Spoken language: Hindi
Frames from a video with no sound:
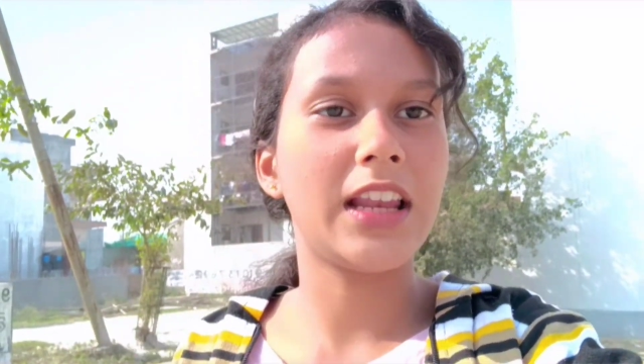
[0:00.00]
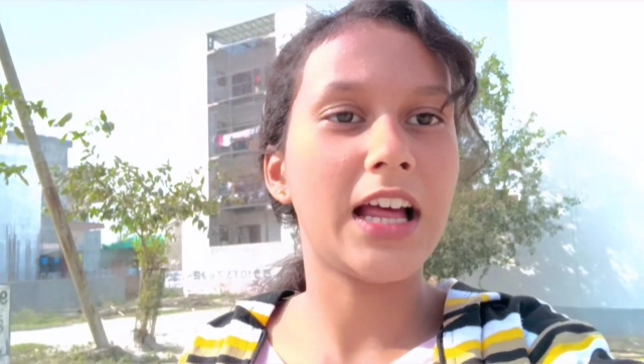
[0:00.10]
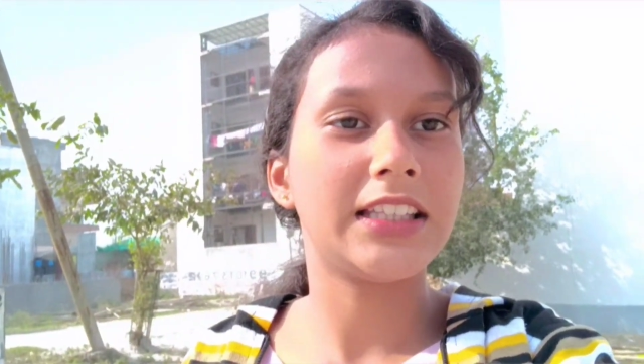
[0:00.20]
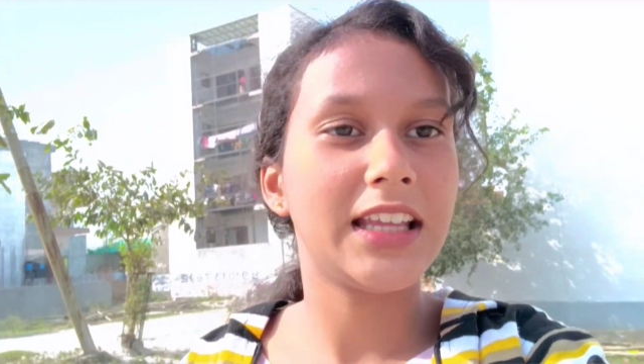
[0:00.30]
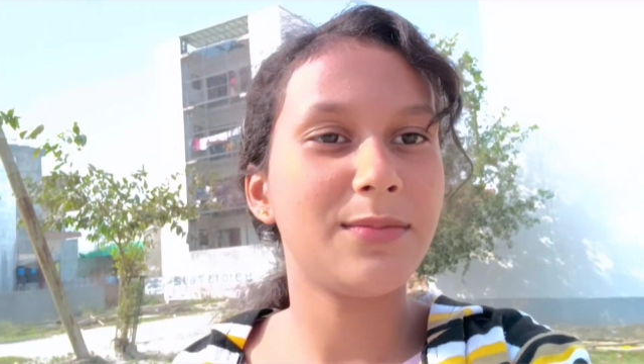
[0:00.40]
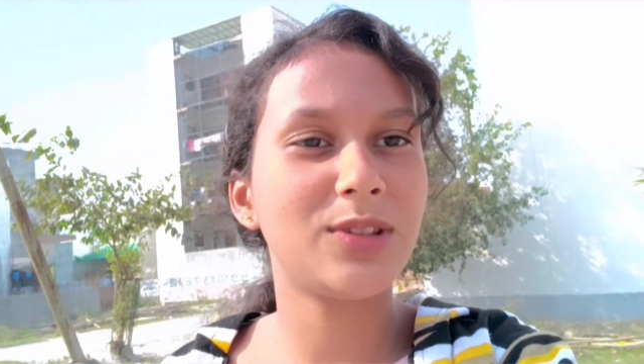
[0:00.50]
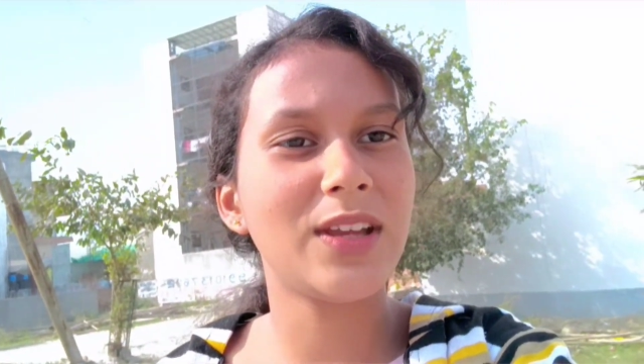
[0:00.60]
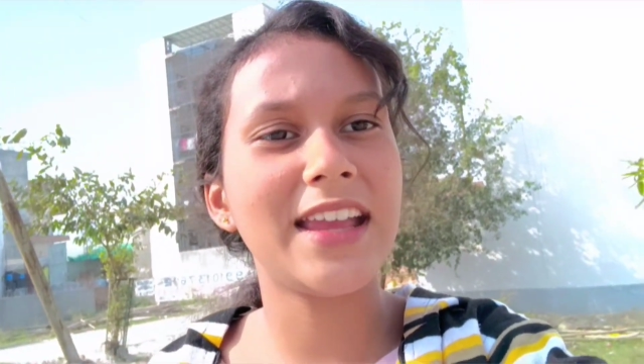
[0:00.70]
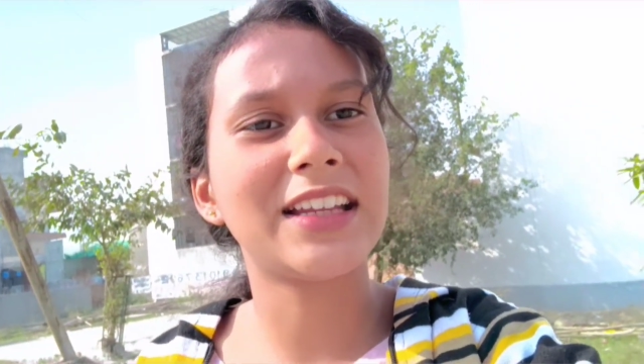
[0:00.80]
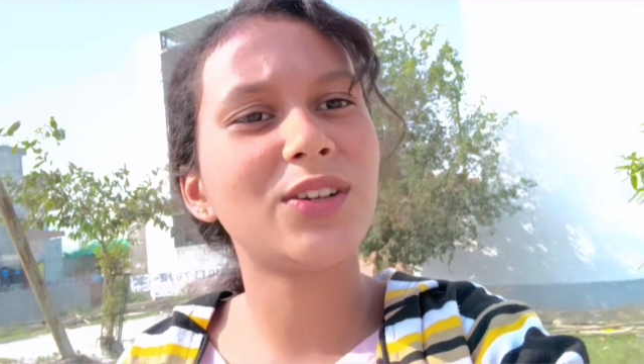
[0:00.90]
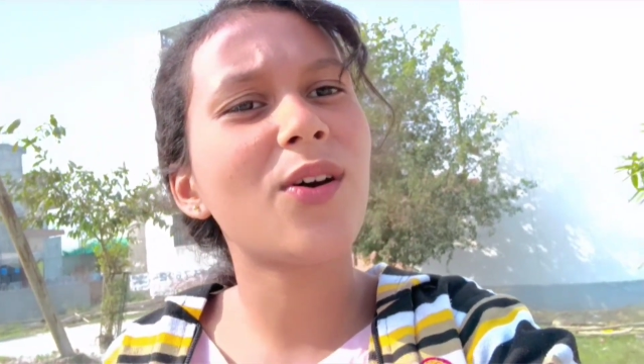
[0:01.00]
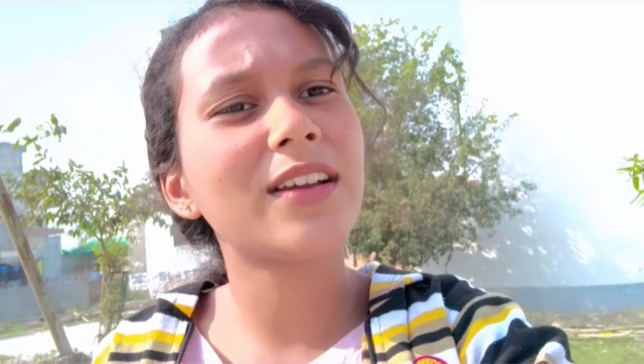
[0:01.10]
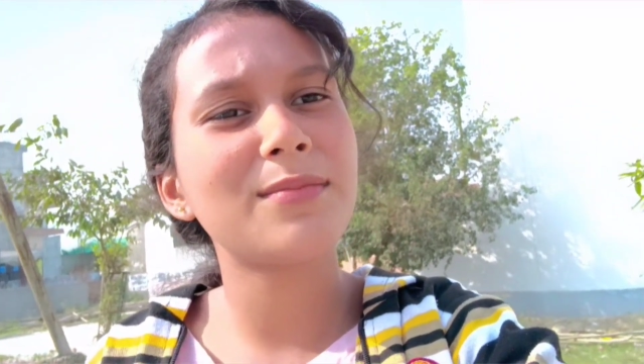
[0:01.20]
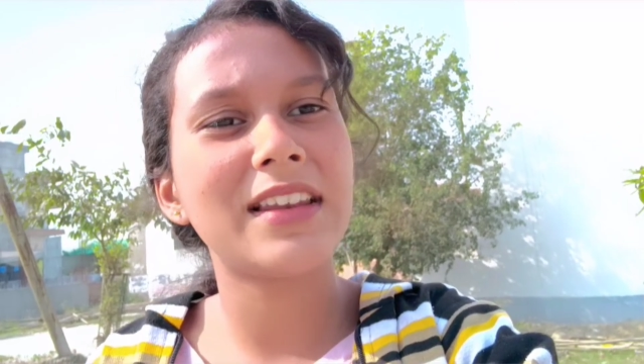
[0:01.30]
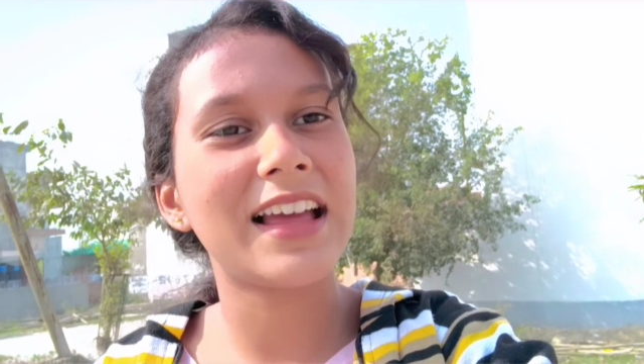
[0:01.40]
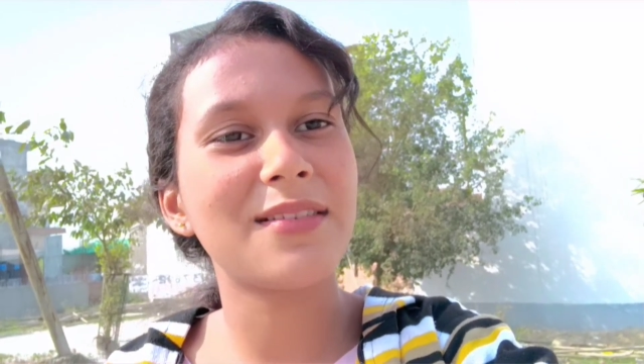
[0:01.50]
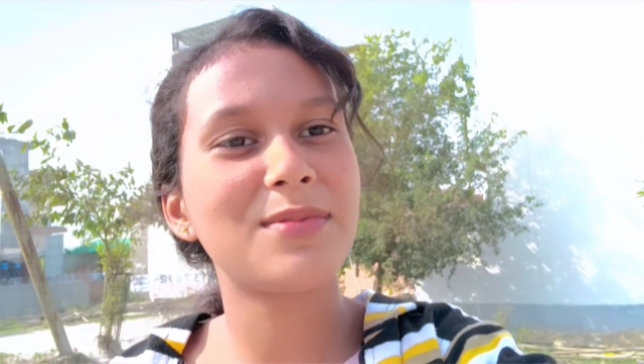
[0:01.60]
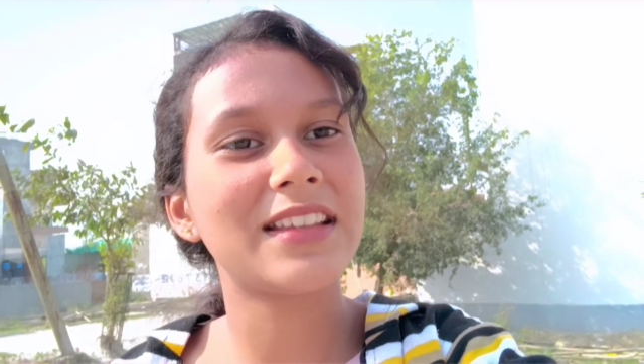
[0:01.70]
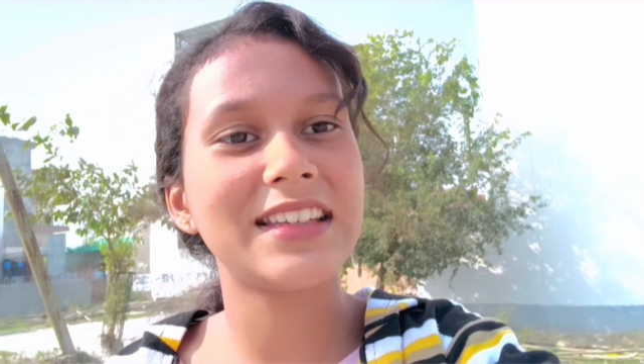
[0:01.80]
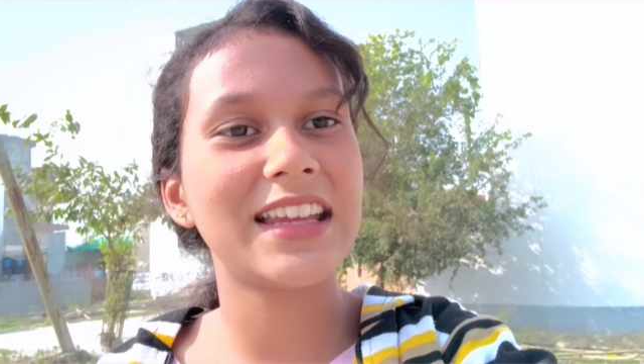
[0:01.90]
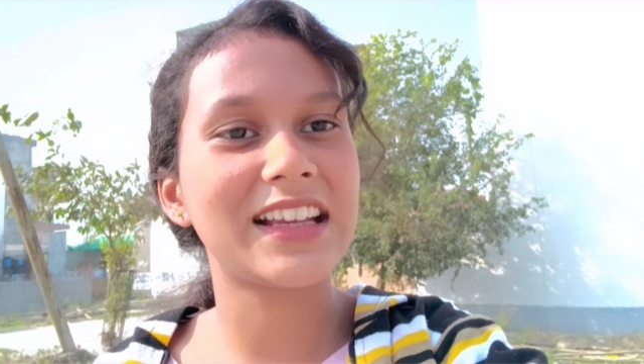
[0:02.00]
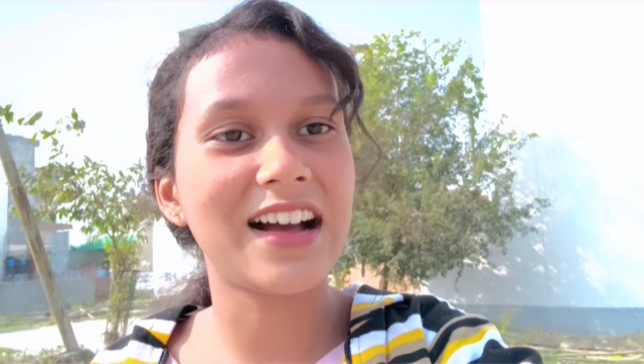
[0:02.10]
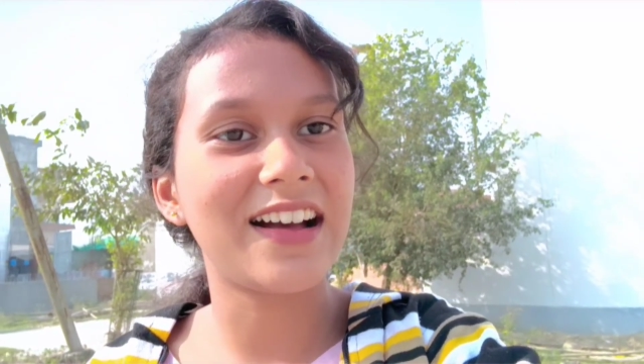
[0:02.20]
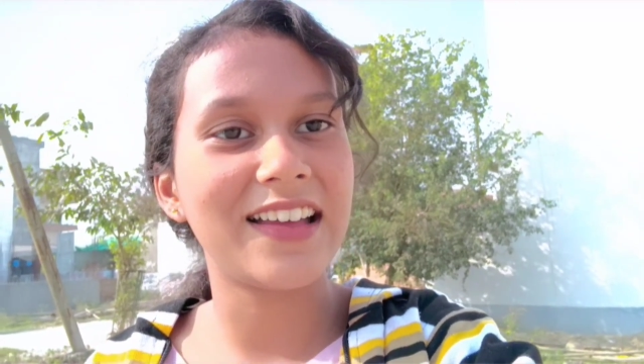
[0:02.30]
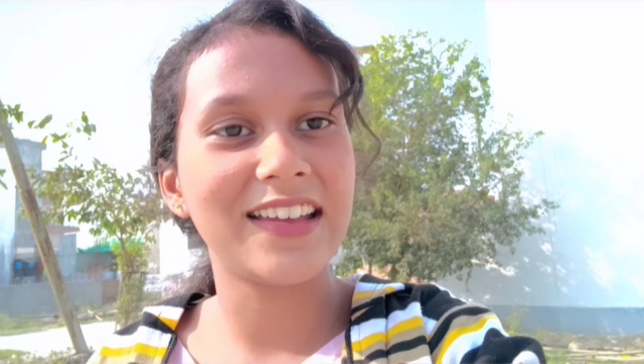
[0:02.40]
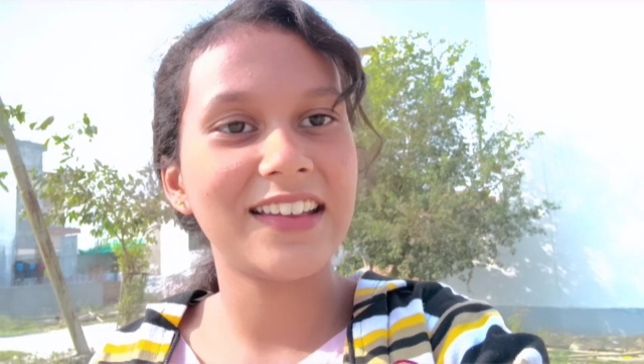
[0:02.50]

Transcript: खिलाते हैं अभी तो एक ही डॉगी मिला है अभी पता नहीं एक कहाँ